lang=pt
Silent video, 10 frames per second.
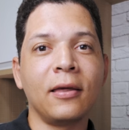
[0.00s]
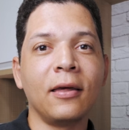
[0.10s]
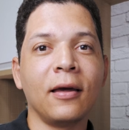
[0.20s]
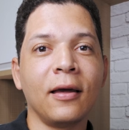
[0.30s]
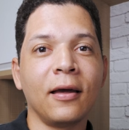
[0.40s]

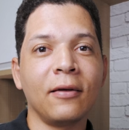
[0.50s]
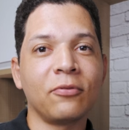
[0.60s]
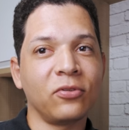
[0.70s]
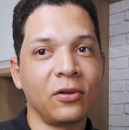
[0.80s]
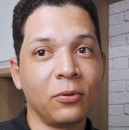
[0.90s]
que é
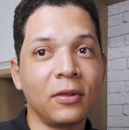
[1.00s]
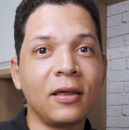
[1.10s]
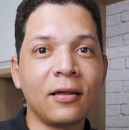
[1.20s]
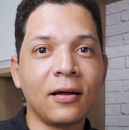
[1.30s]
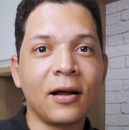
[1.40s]
você não
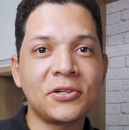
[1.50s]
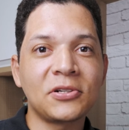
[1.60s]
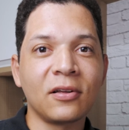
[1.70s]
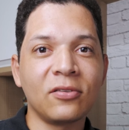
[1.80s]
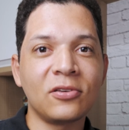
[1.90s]
tem a
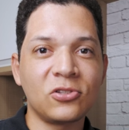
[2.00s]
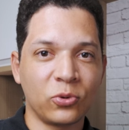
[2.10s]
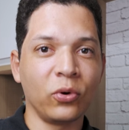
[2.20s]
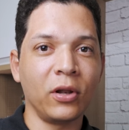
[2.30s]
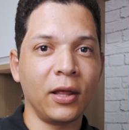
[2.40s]
chance de
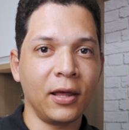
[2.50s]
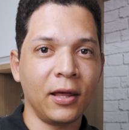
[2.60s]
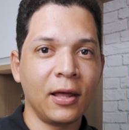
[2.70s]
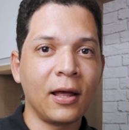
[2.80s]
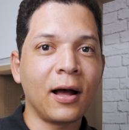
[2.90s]

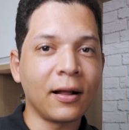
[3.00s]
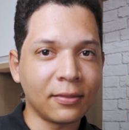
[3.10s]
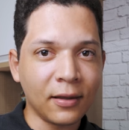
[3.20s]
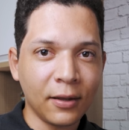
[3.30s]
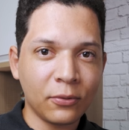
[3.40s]
escolher a
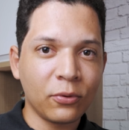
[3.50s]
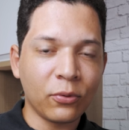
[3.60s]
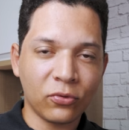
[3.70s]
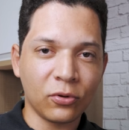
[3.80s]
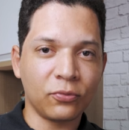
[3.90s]
dedo
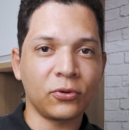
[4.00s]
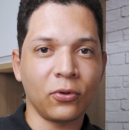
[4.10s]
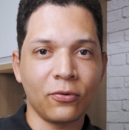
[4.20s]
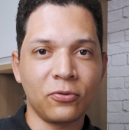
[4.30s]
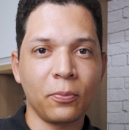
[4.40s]
o seu
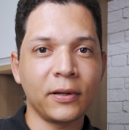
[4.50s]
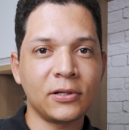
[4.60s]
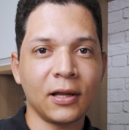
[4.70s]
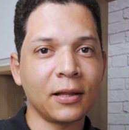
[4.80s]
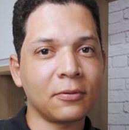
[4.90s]
fotógrafo
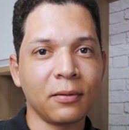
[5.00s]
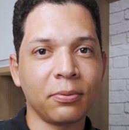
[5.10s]
predileto, né?